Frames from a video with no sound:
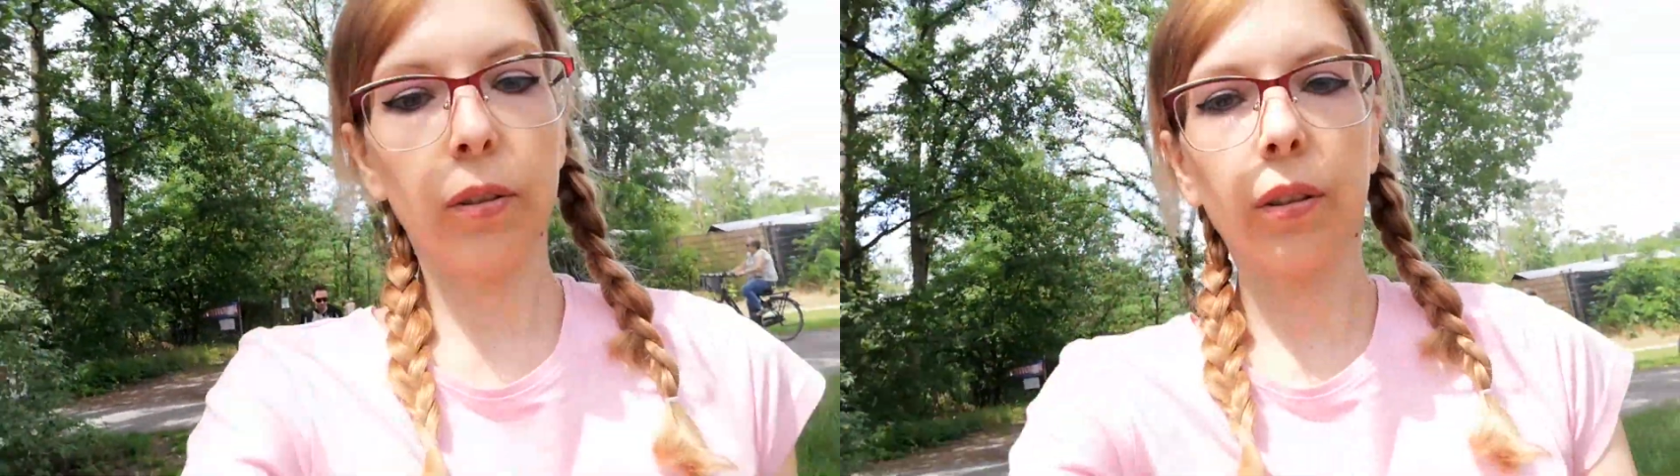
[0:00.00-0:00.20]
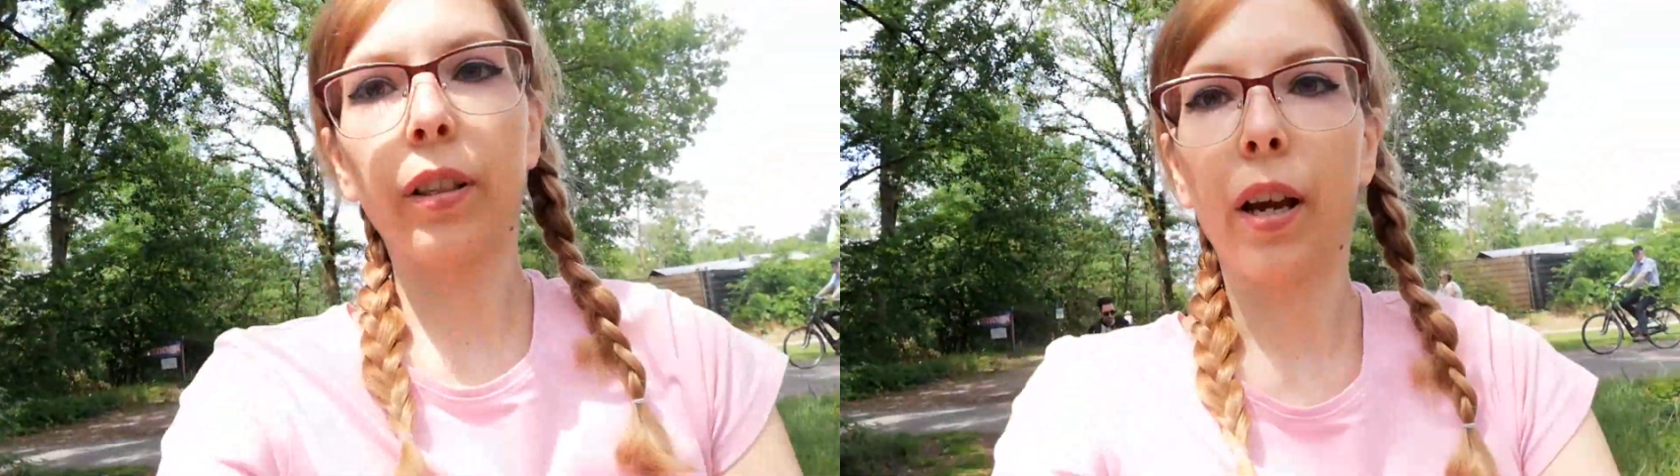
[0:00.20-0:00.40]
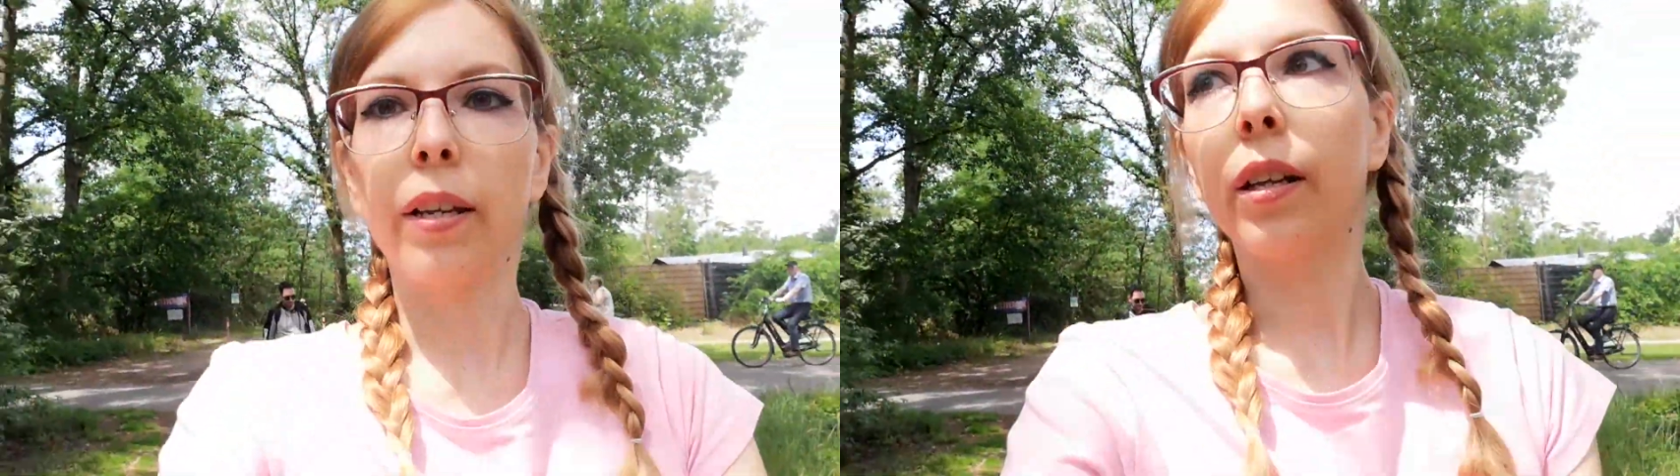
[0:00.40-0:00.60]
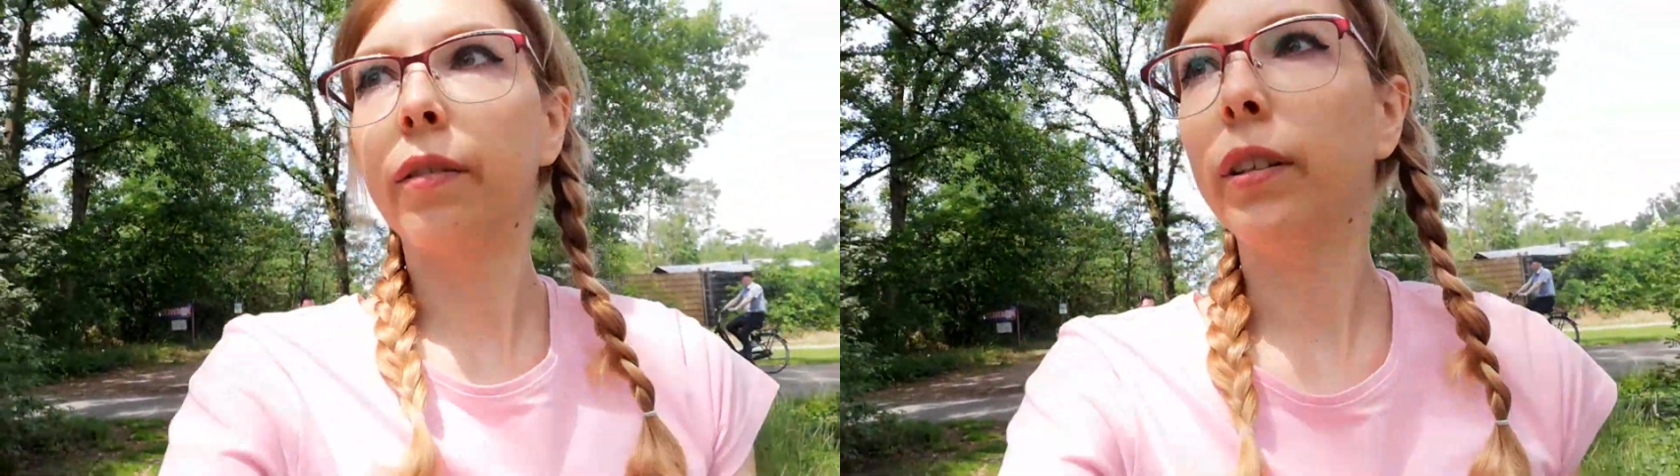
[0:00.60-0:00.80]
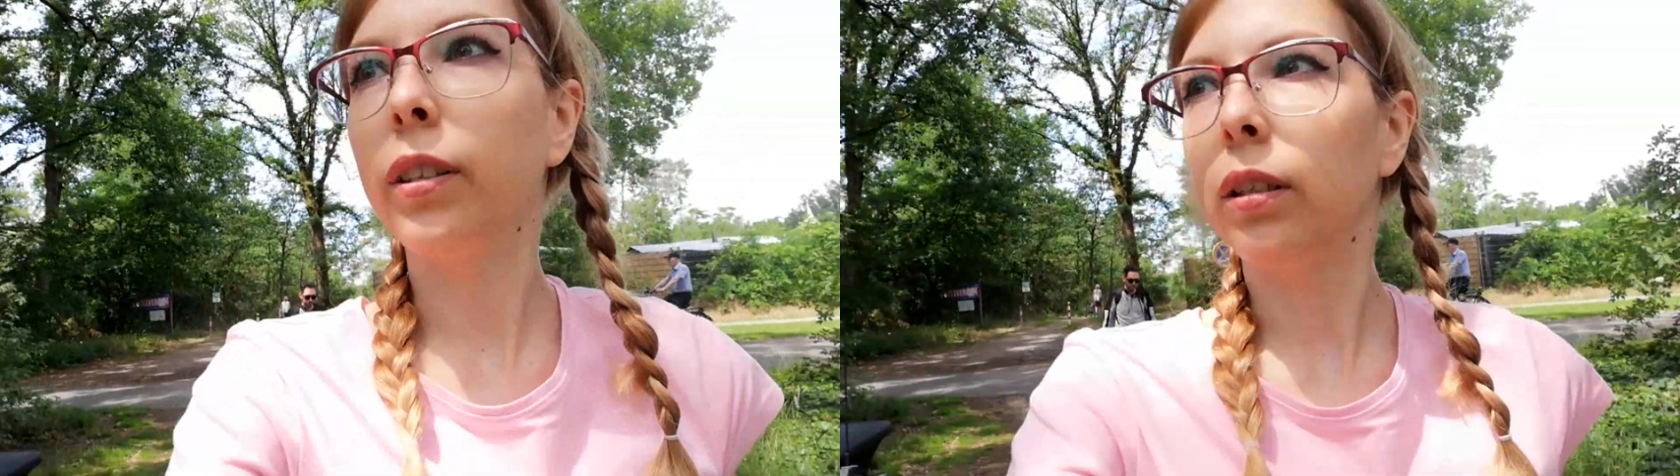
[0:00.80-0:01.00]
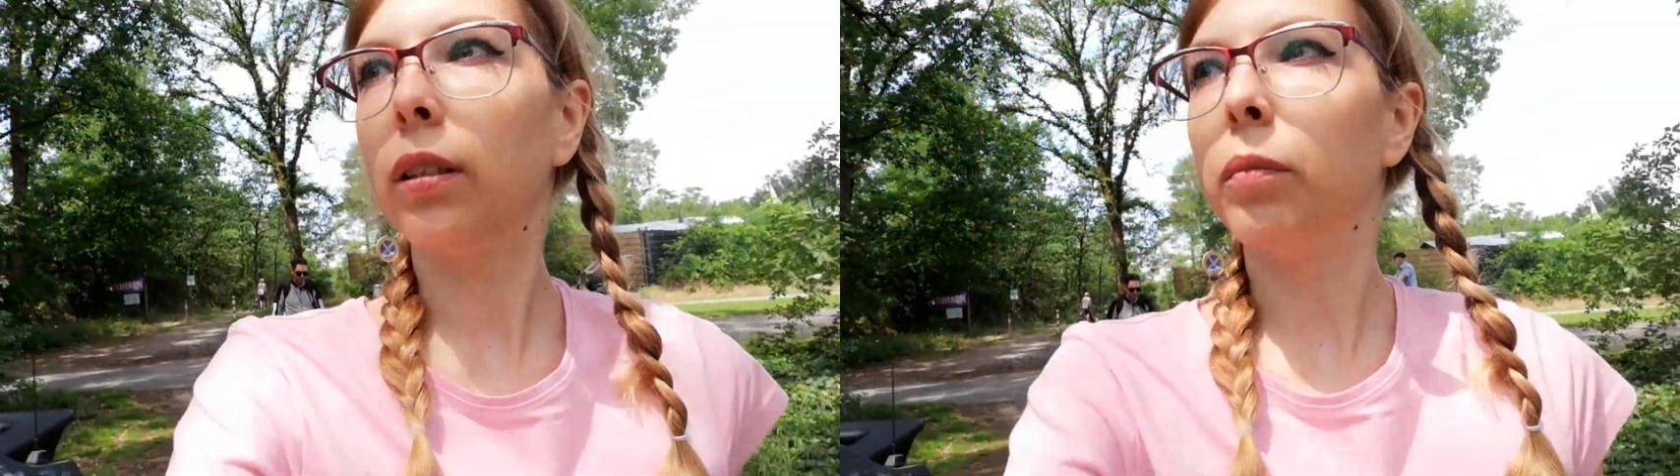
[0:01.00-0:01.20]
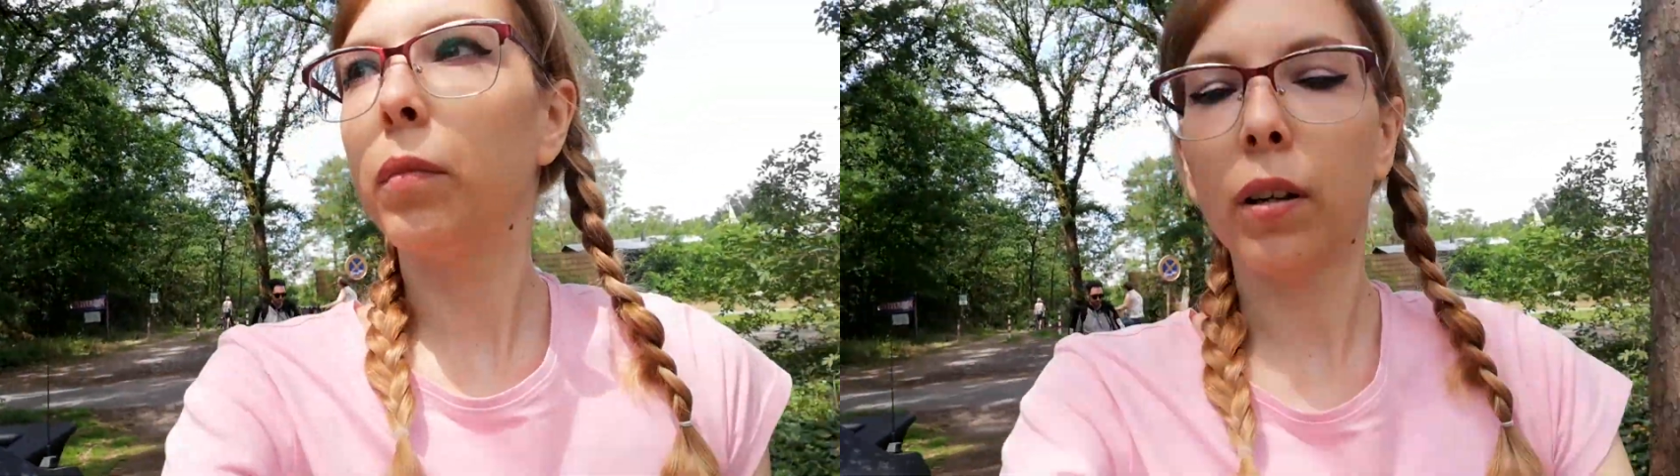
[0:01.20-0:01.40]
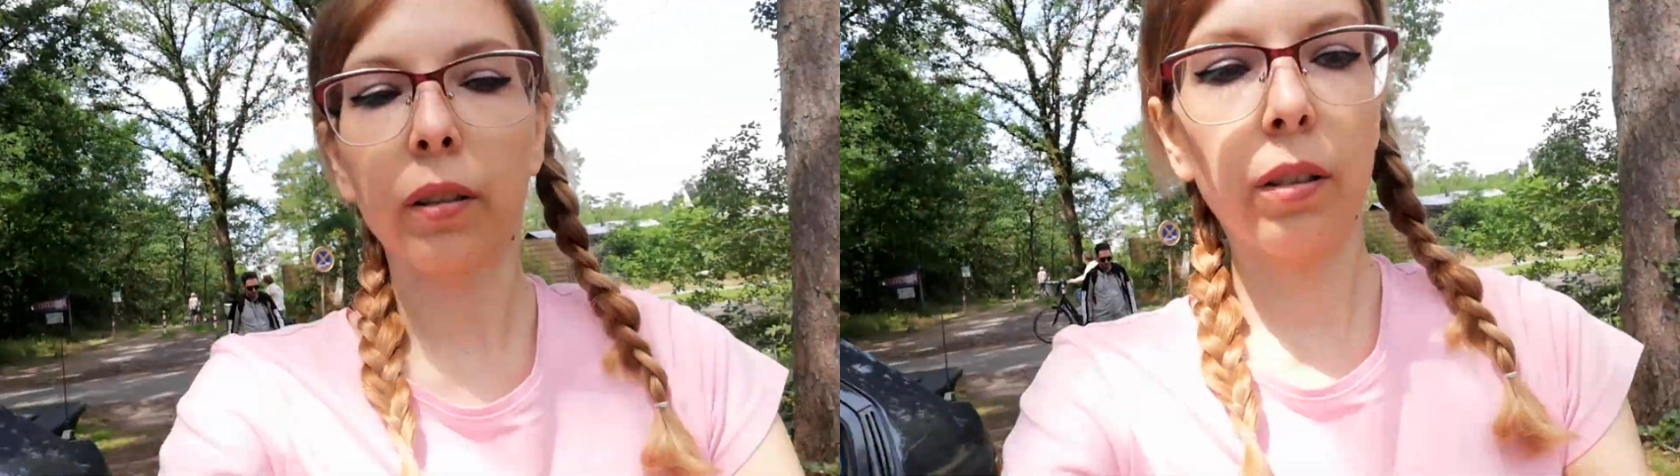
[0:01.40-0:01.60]
Ok, arrivati in
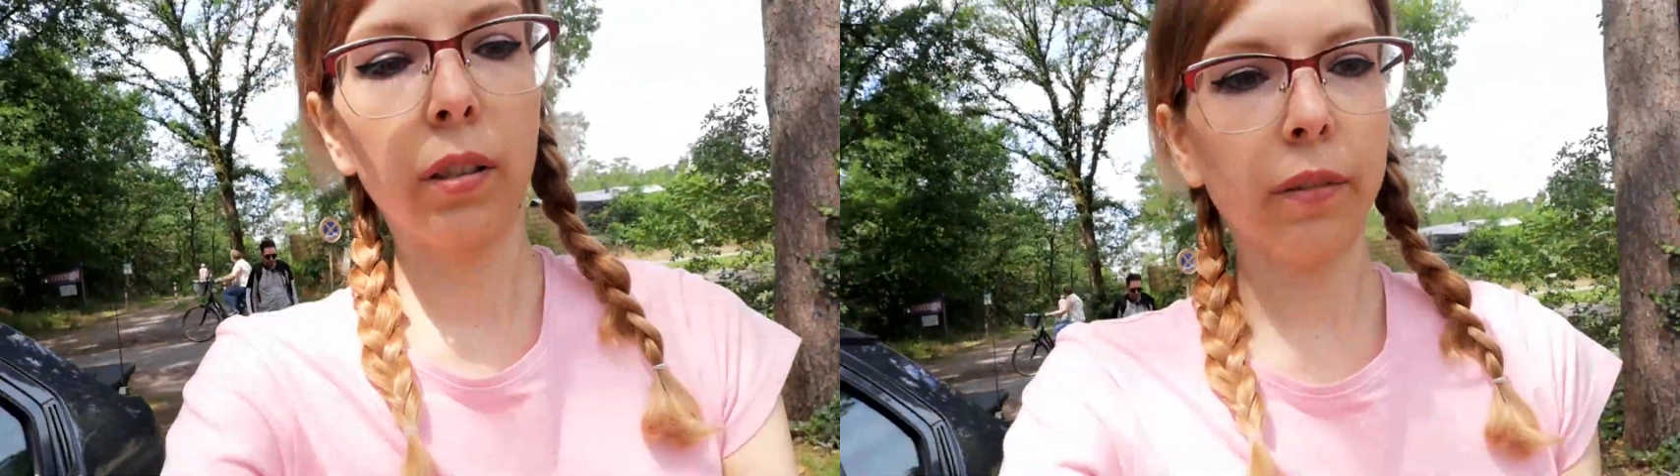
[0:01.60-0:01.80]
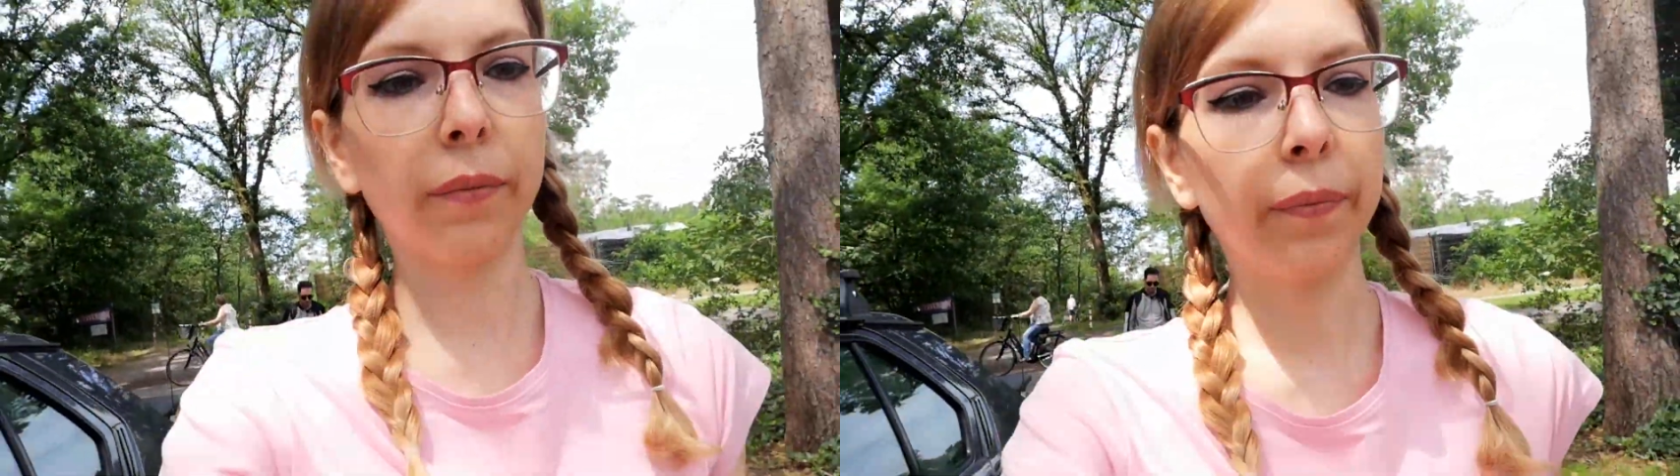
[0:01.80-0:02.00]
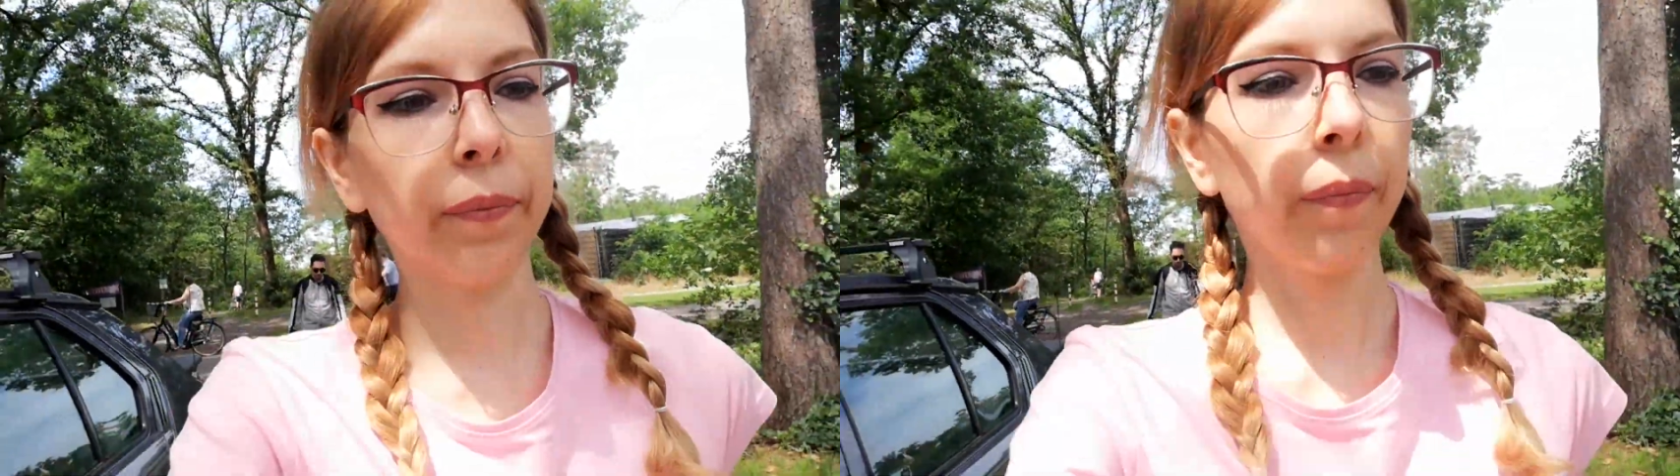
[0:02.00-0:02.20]
macchina